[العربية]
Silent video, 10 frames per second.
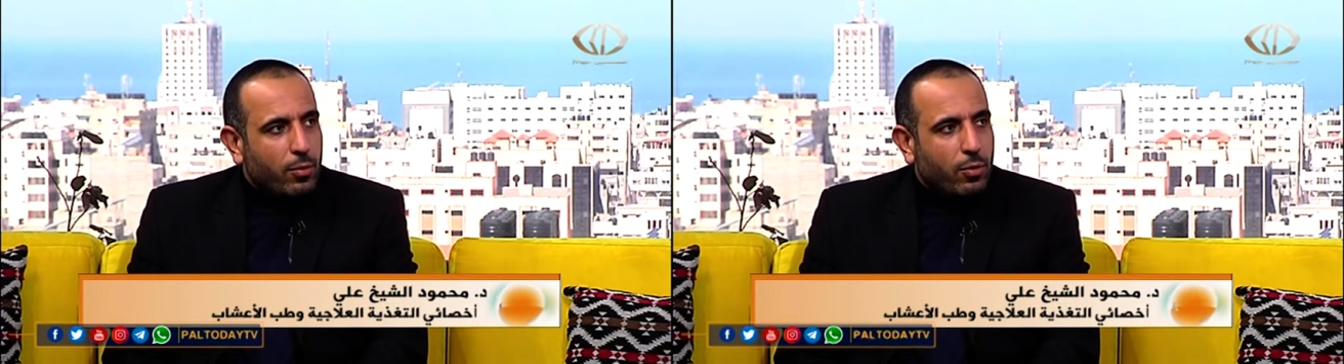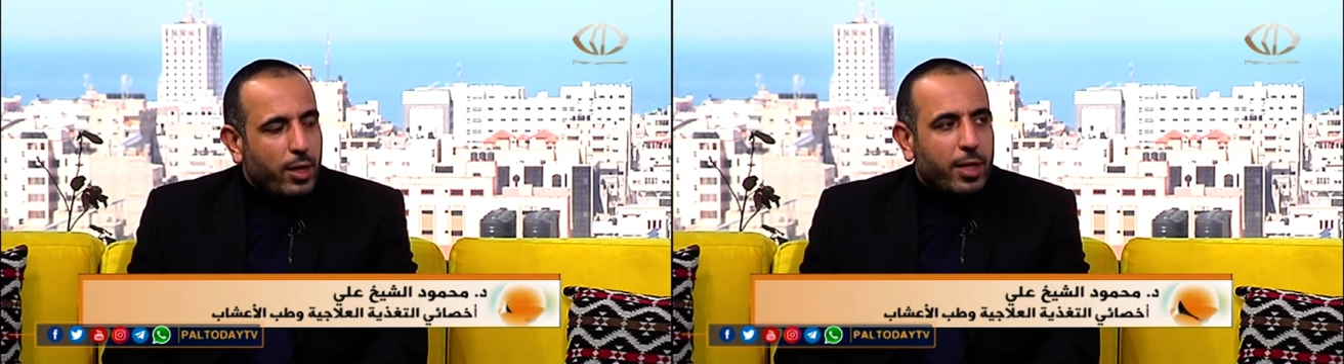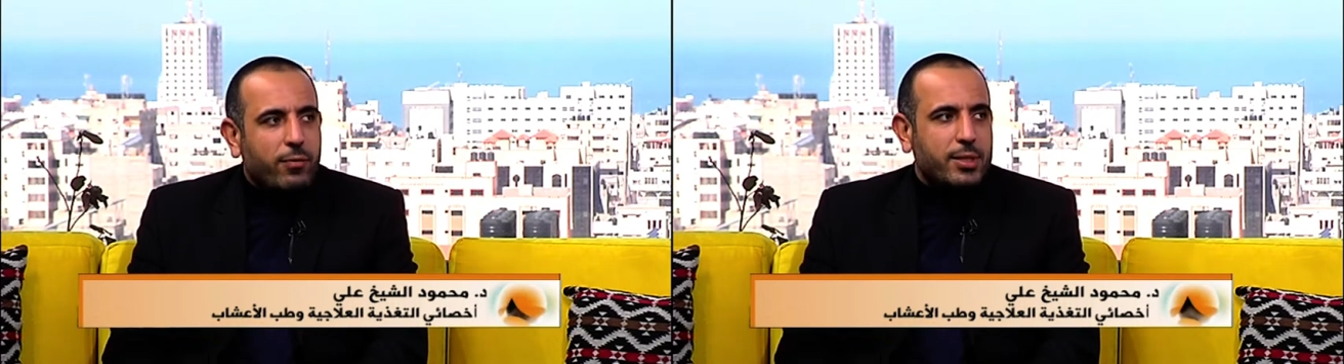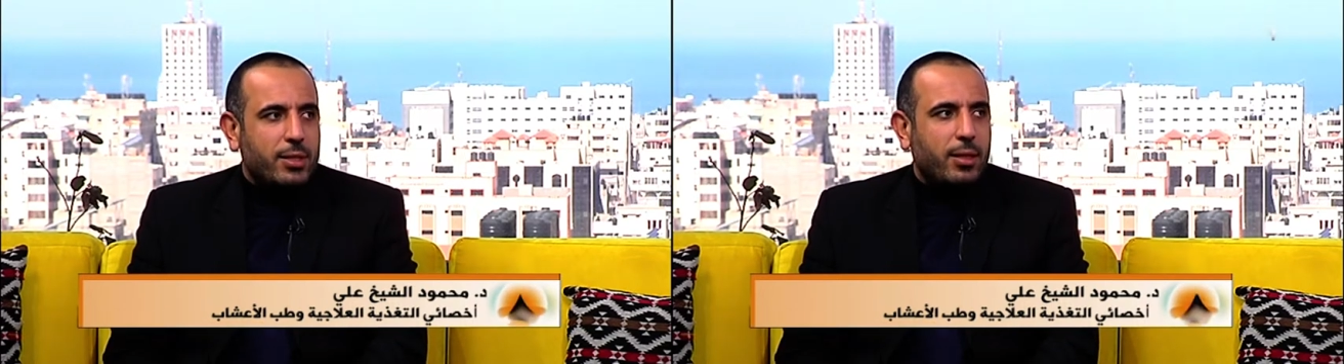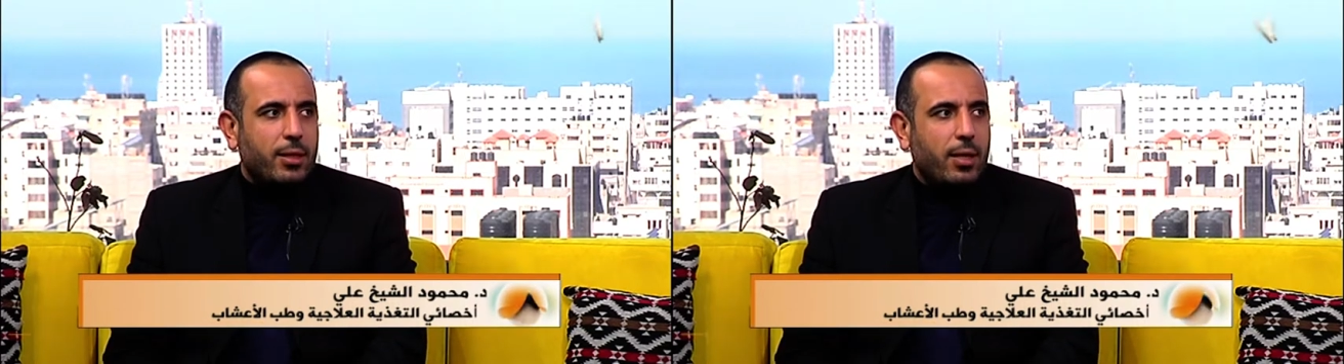منذ ألاف
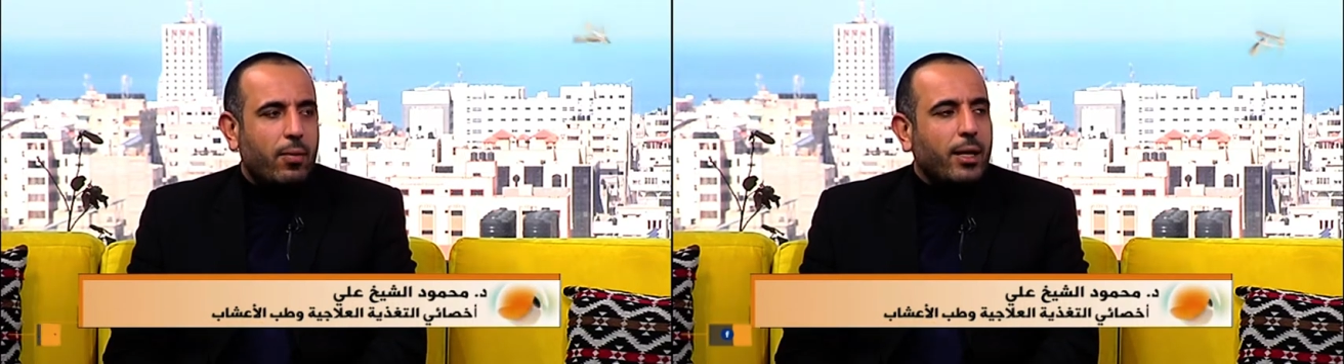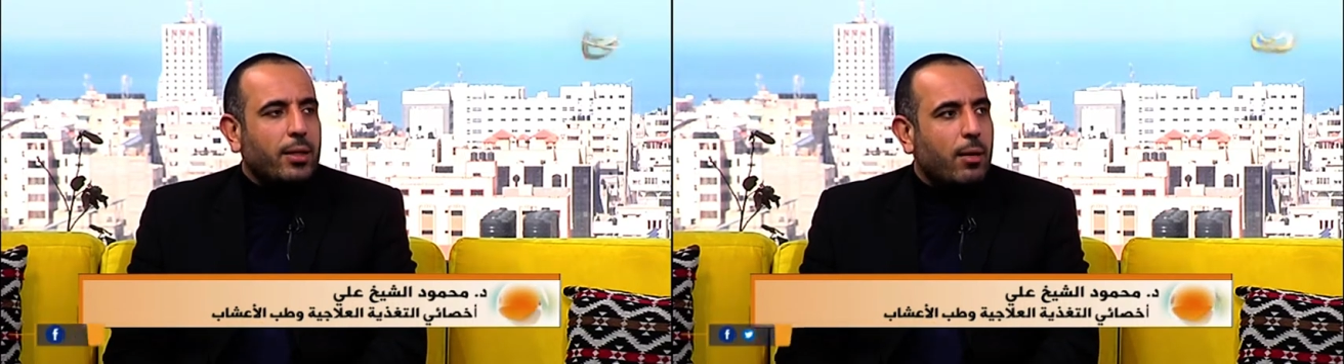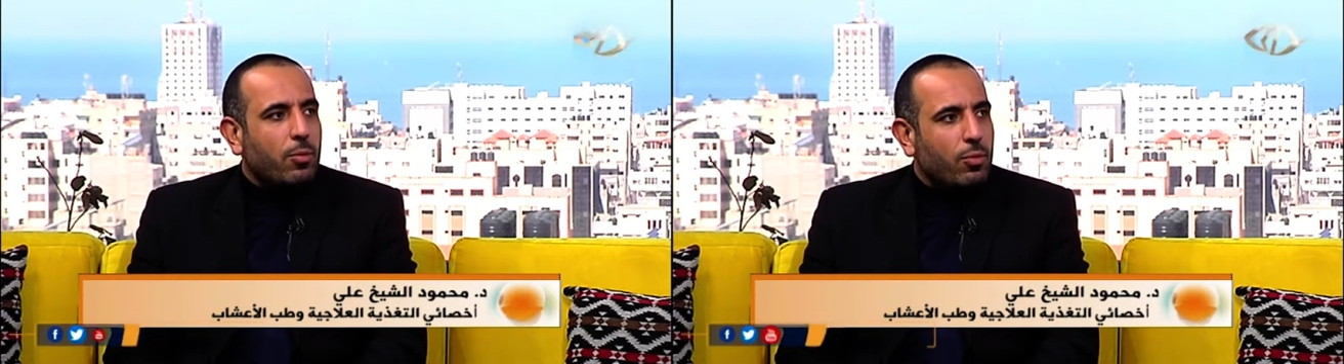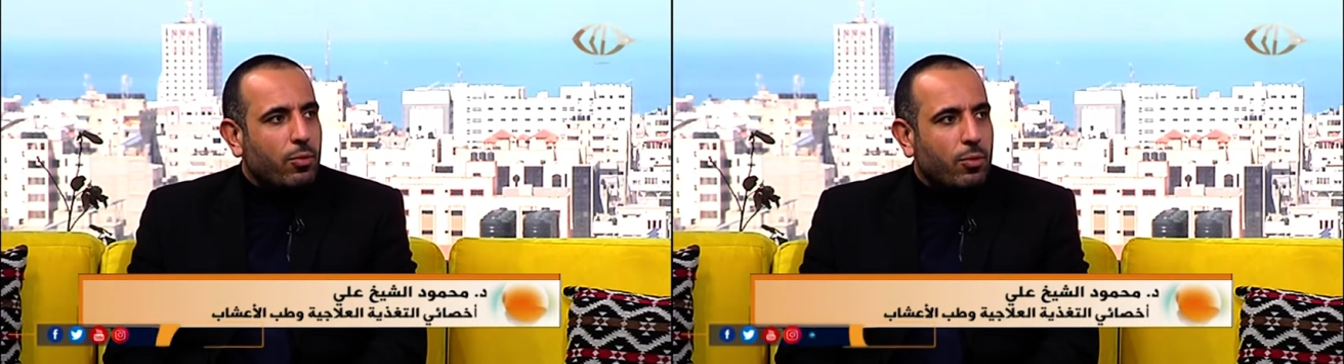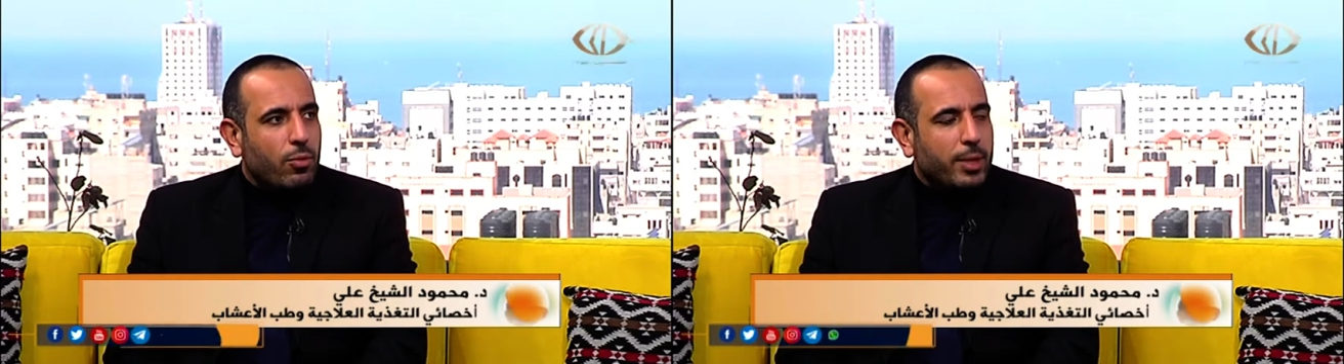السنين أو حتى
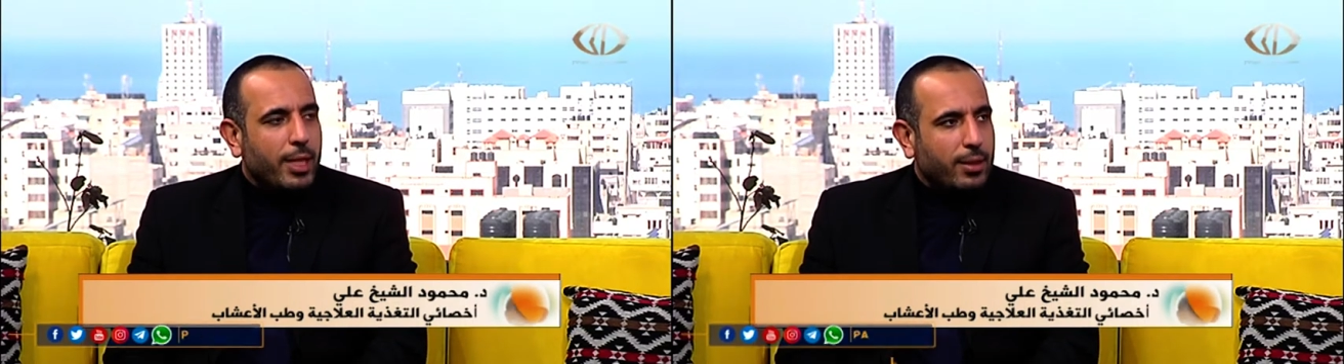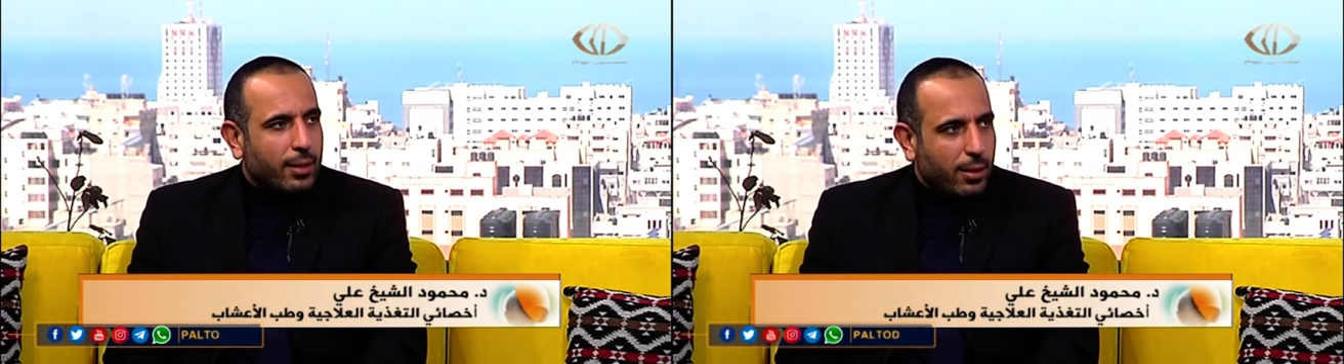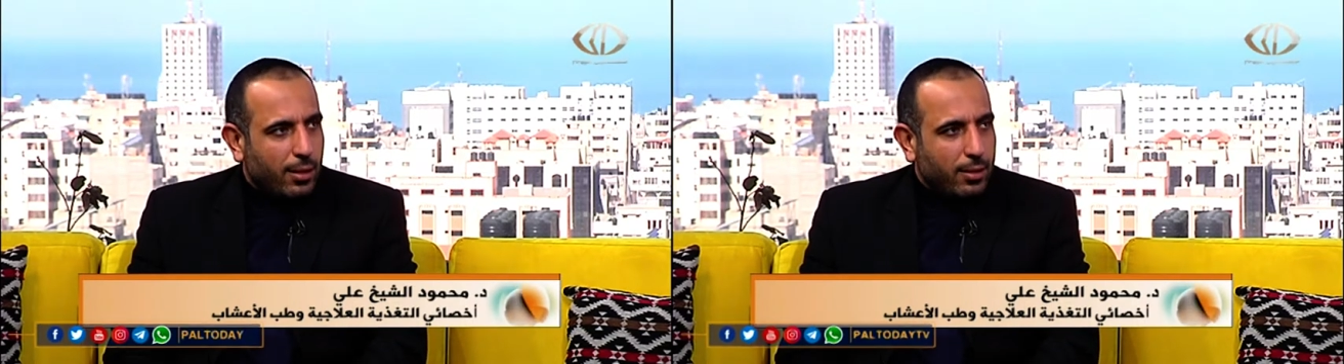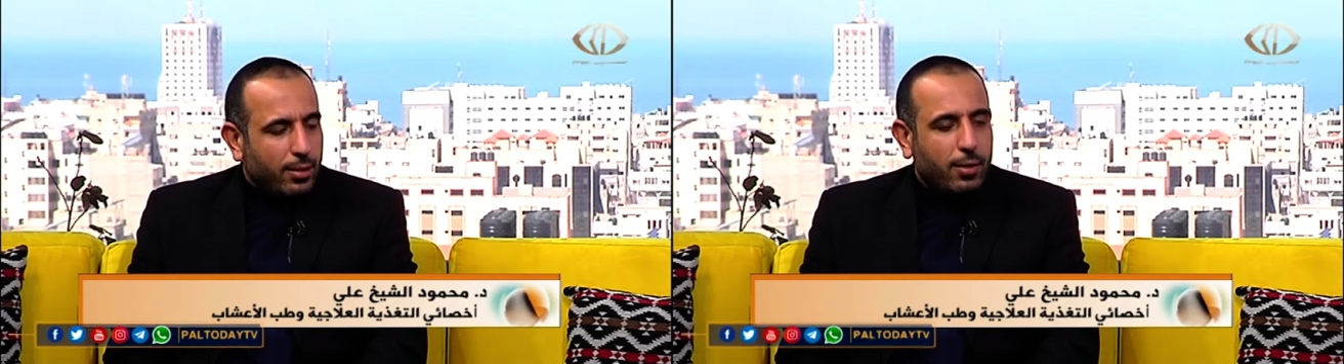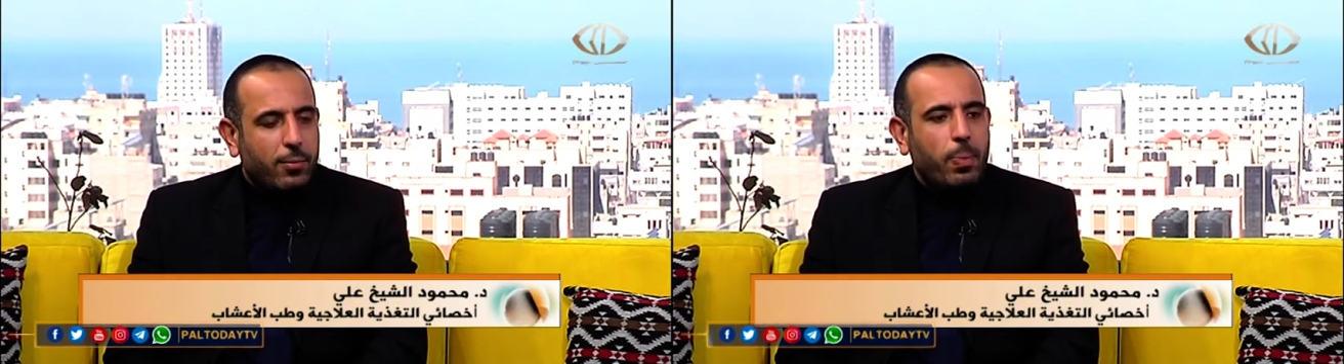منذ بداية
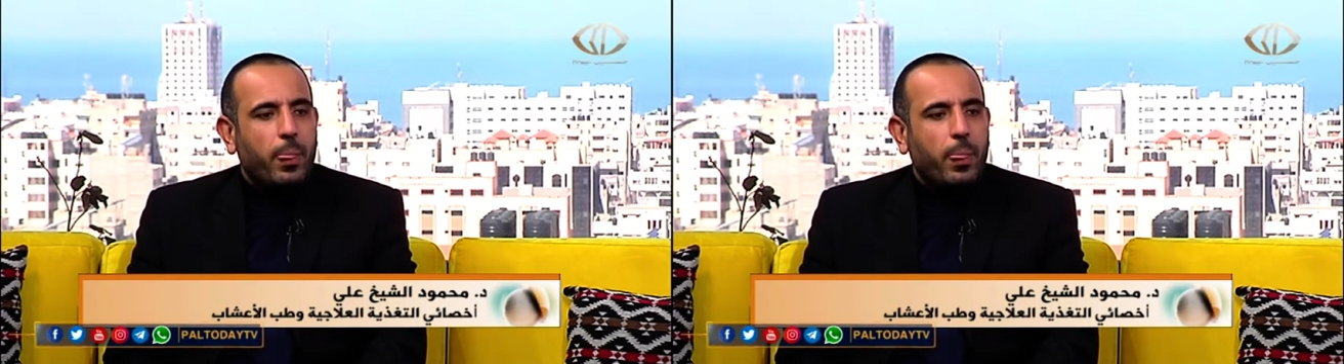الخليقة